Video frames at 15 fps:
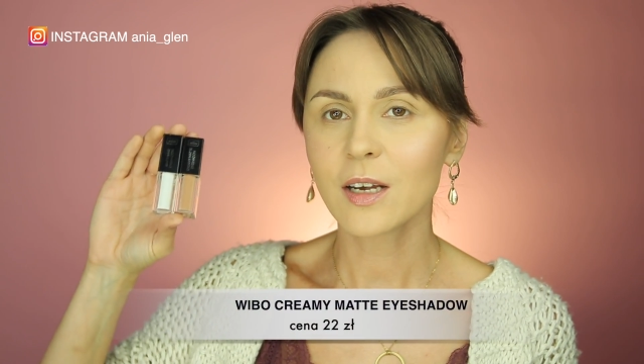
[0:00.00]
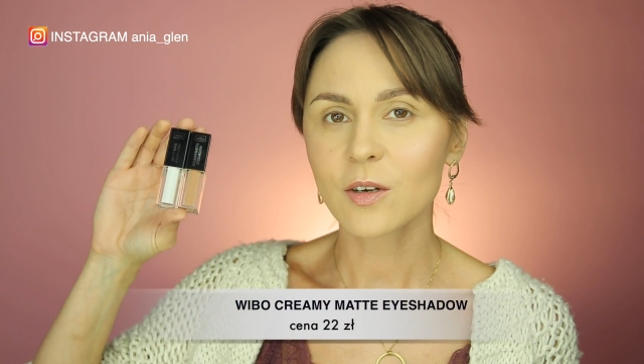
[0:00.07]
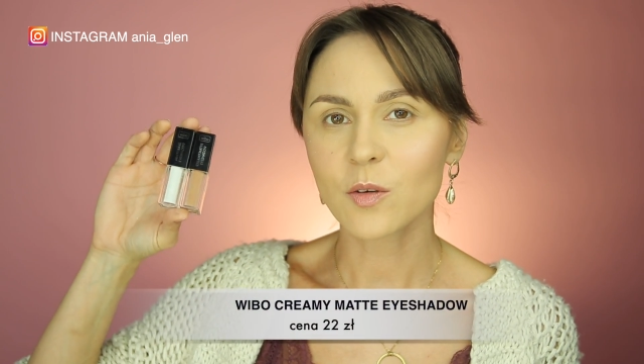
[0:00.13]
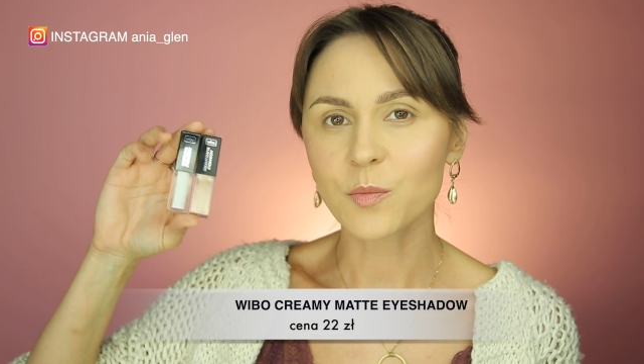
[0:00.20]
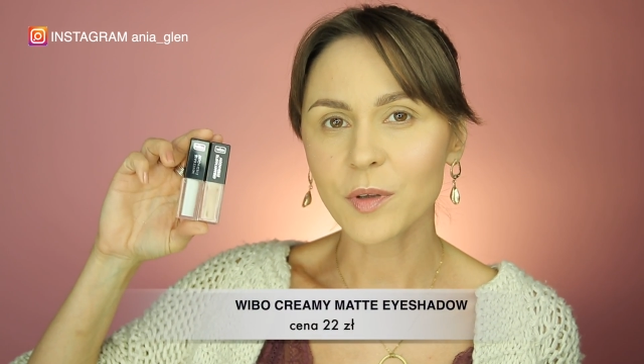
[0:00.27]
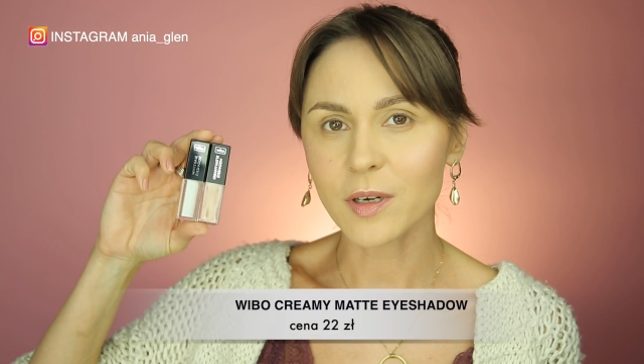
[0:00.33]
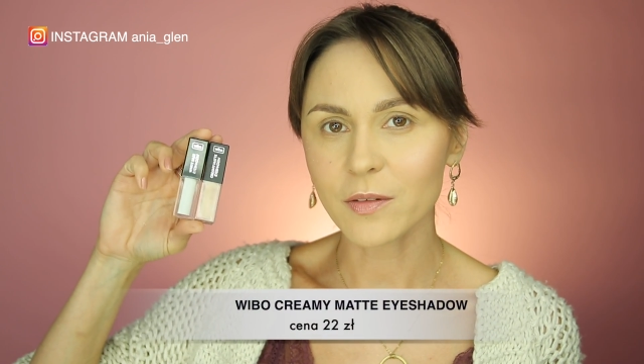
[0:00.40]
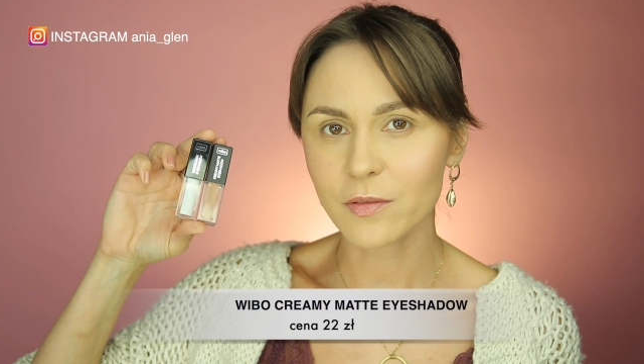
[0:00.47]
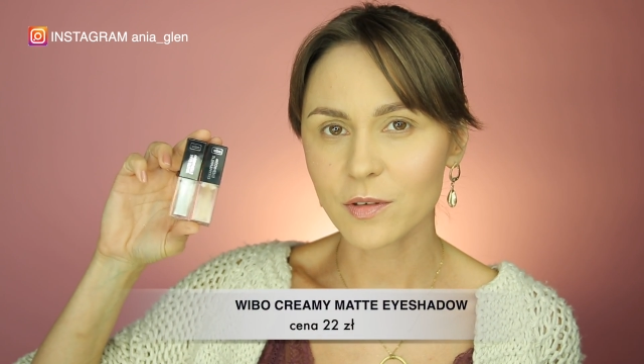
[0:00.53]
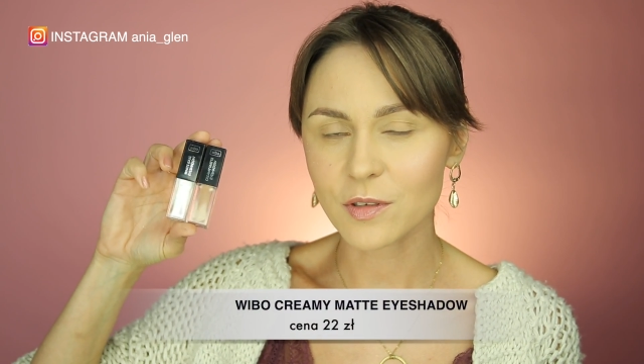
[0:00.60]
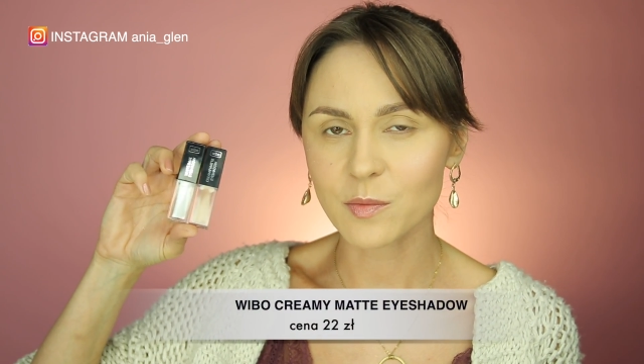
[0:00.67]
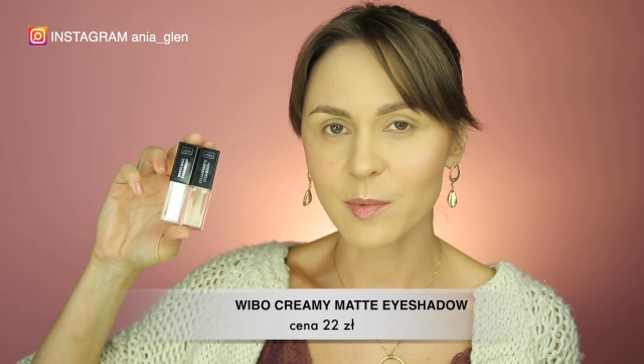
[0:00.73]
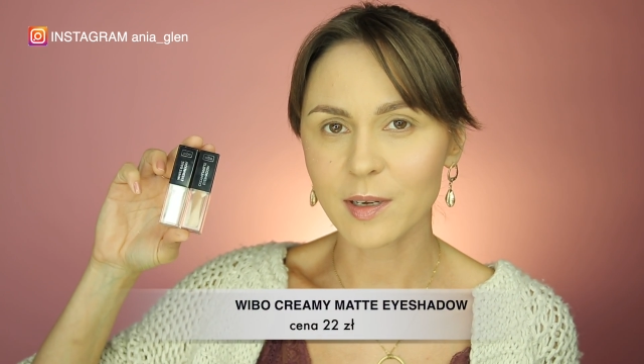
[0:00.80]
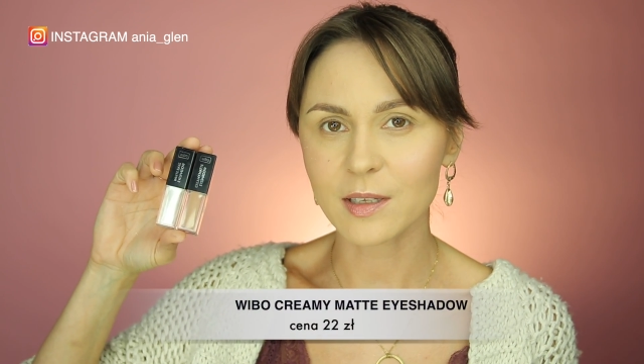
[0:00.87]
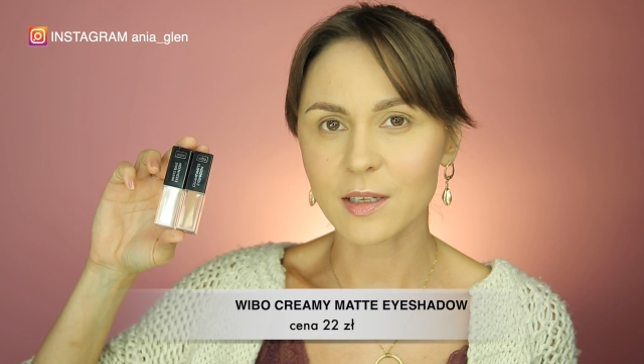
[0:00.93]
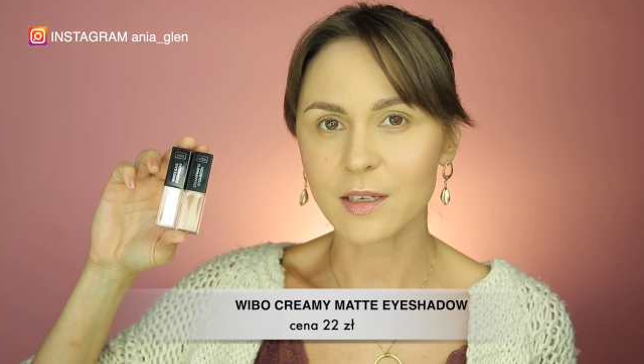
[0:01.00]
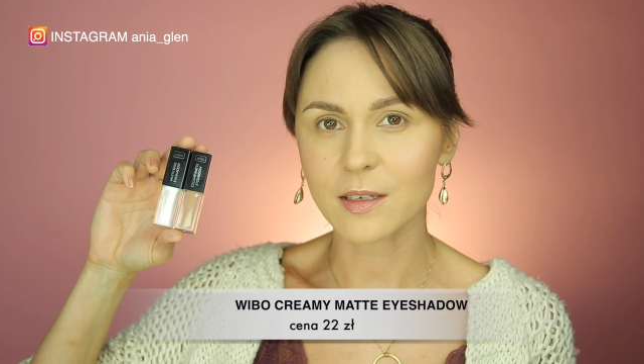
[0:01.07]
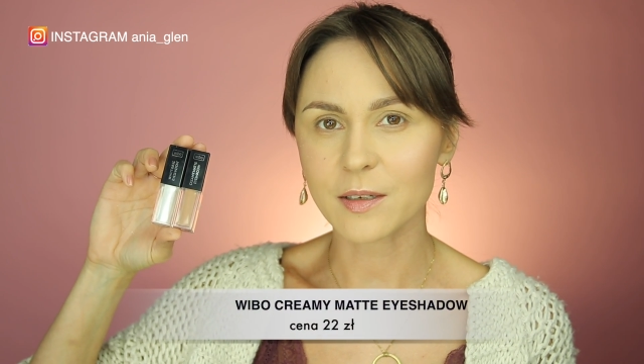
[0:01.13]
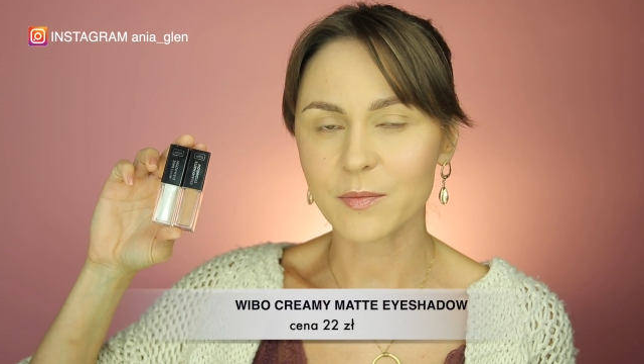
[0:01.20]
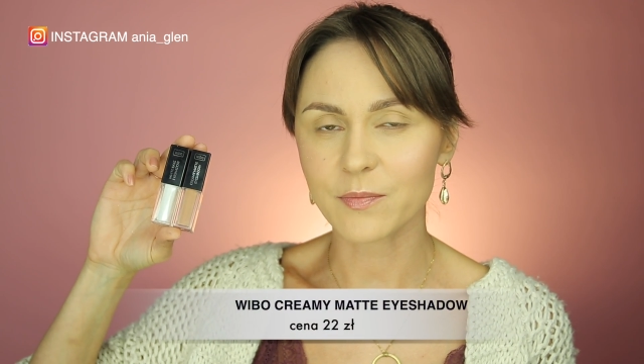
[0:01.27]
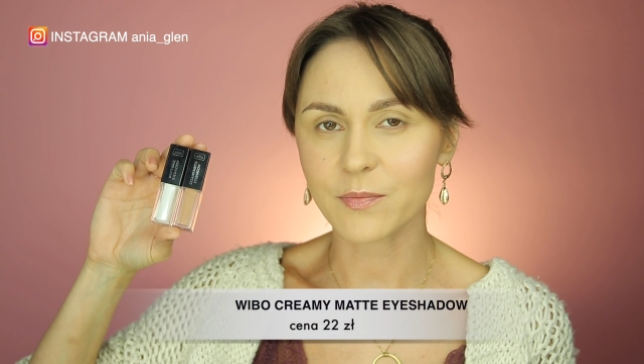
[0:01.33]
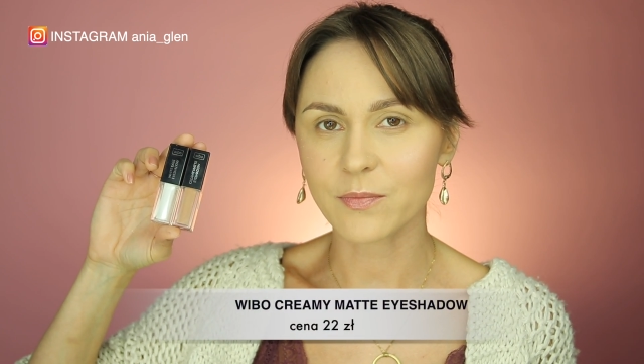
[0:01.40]
Kupiłam w
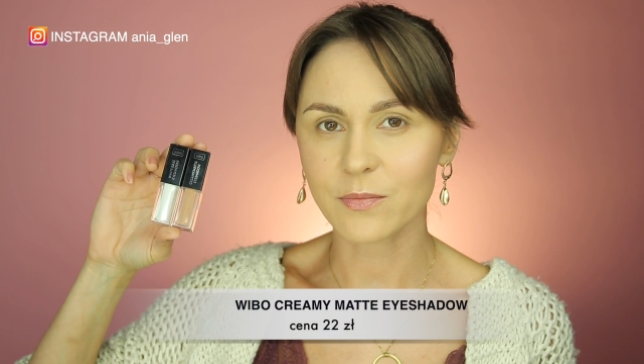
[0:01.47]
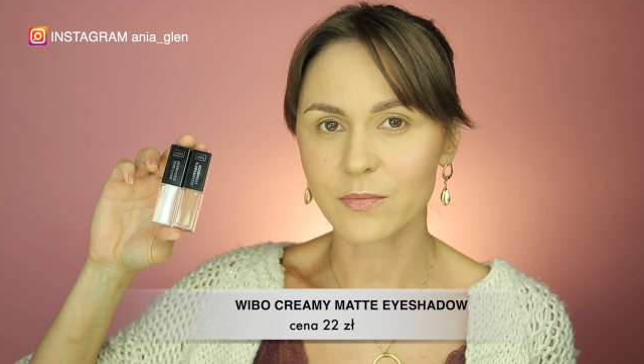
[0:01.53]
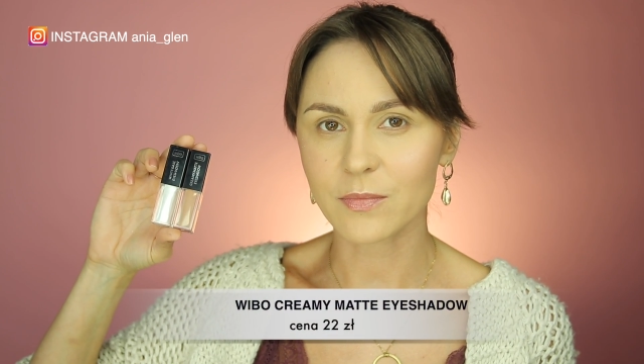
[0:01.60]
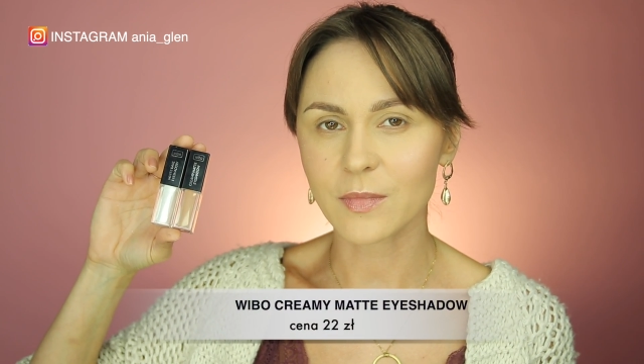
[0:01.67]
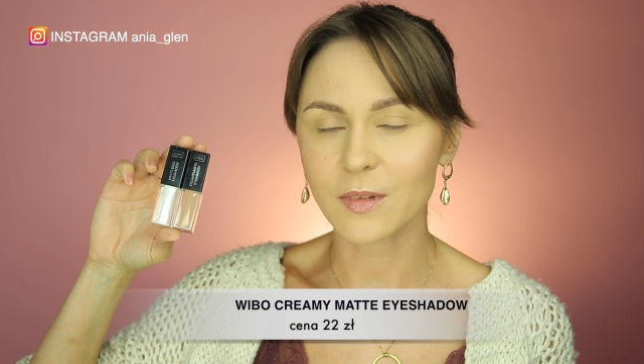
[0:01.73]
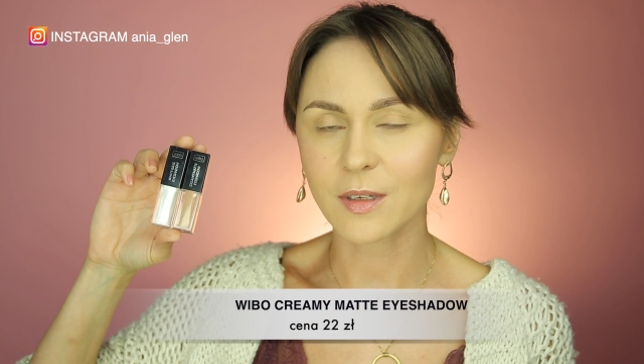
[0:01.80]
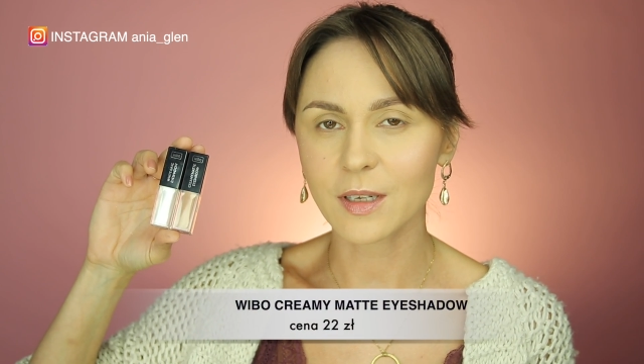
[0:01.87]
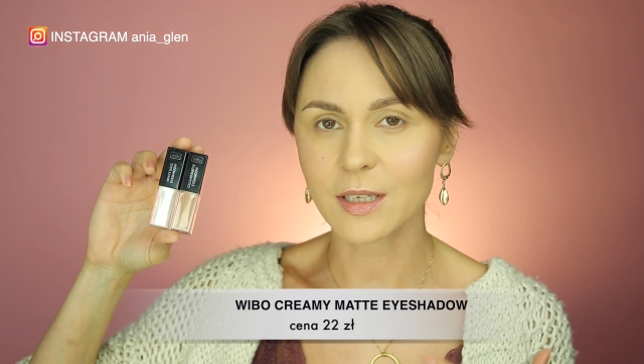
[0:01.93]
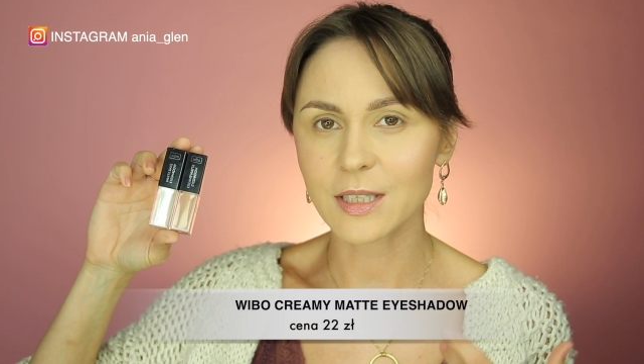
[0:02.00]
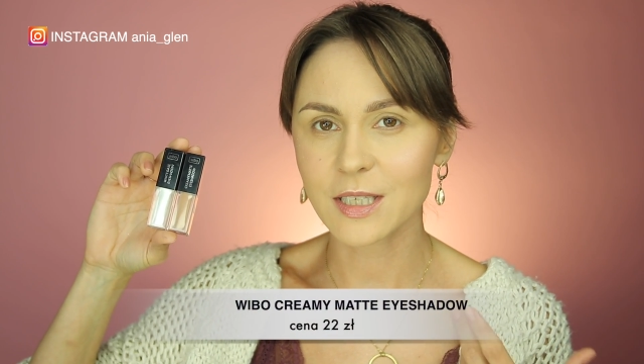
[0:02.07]
Rosmanie mm,